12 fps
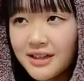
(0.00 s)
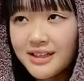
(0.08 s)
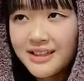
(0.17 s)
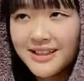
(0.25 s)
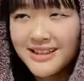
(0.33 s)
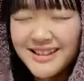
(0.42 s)

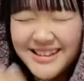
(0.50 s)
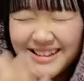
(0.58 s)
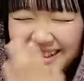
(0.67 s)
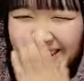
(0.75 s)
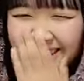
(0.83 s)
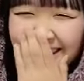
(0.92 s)
今日は
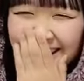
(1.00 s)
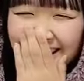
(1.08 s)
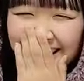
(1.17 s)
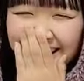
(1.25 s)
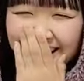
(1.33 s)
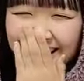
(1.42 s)
カレーパン
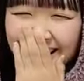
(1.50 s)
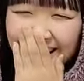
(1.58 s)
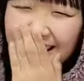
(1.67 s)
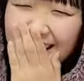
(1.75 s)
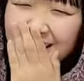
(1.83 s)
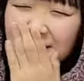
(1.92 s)
です絶
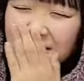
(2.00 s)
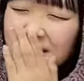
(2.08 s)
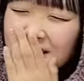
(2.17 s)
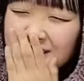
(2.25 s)
対に